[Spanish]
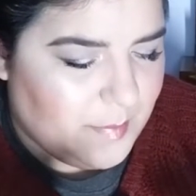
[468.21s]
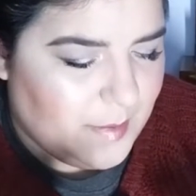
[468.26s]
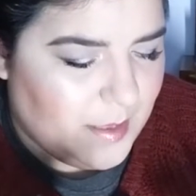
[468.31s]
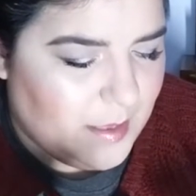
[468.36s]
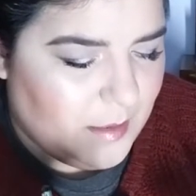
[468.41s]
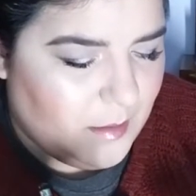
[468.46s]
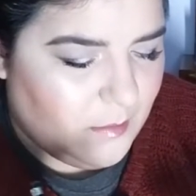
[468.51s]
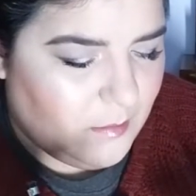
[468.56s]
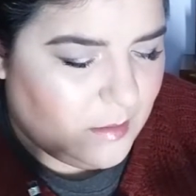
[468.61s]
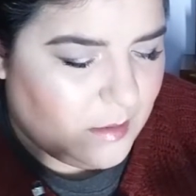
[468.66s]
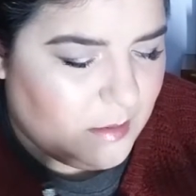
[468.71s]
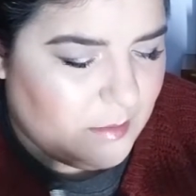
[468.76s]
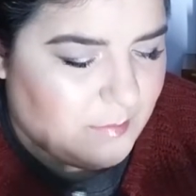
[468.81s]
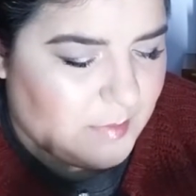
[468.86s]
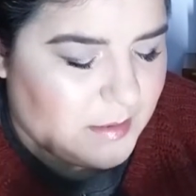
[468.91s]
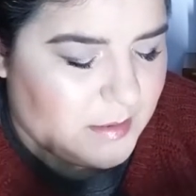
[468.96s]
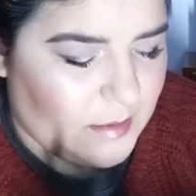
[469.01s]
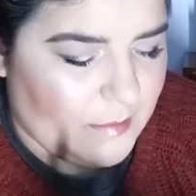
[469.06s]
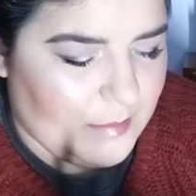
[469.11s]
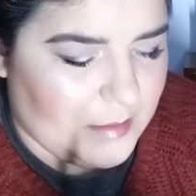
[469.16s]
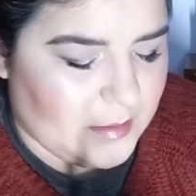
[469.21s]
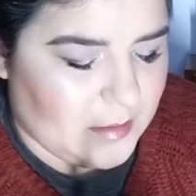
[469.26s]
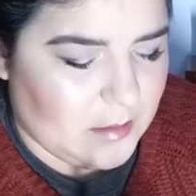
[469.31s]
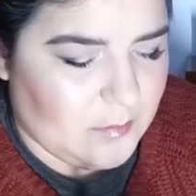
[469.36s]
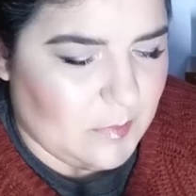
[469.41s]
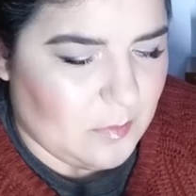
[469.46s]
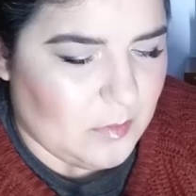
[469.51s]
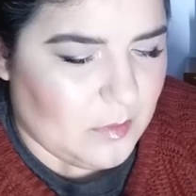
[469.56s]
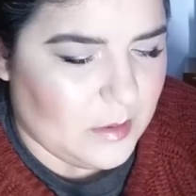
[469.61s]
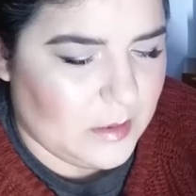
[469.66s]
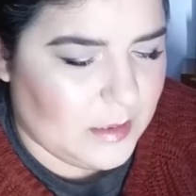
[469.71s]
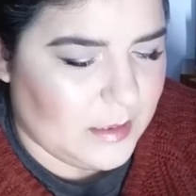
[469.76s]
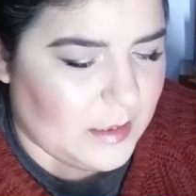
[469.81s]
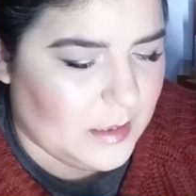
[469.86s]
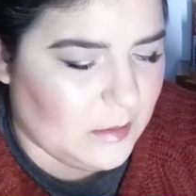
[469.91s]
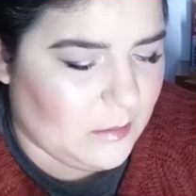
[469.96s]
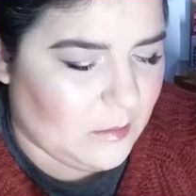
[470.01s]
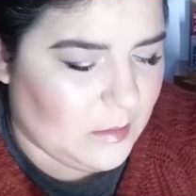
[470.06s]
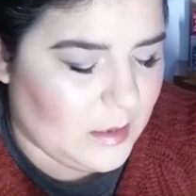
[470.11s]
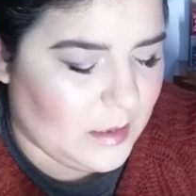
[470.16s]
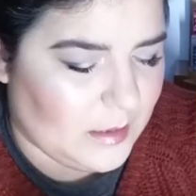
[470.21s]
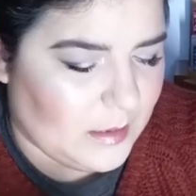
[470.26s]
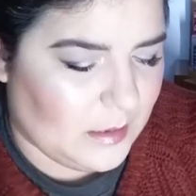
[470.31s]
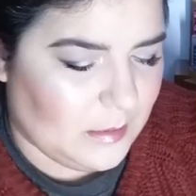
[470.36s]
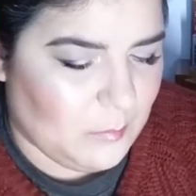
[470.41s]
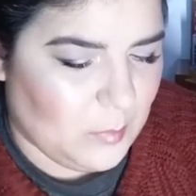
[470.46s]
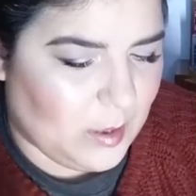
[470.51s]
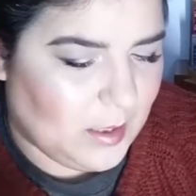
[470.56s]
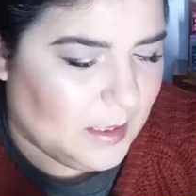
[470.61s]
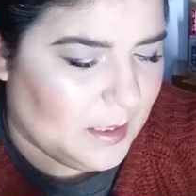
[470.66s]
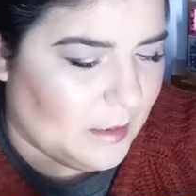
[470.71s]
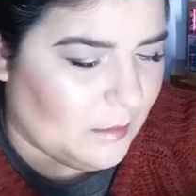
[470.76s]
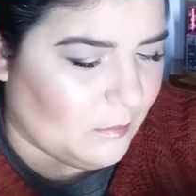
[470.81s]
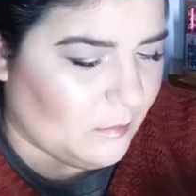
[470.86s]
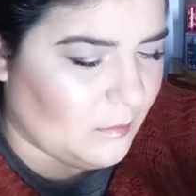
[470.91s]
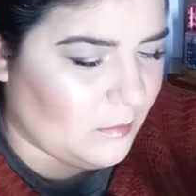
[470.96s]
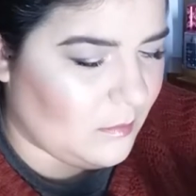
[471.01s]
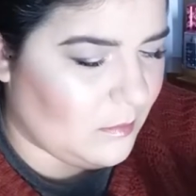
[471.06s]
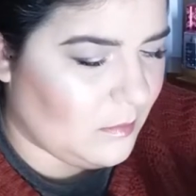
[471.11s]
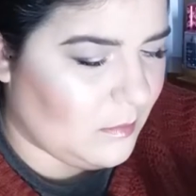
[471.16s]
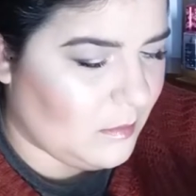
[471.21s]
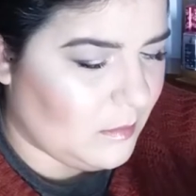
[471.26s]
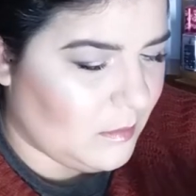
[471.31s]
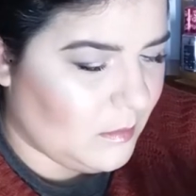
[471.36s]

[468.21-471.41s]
Pero, ¿qué le pasaba? Es que yo me acuerdo que tenía algo. Ah, que era muy claro.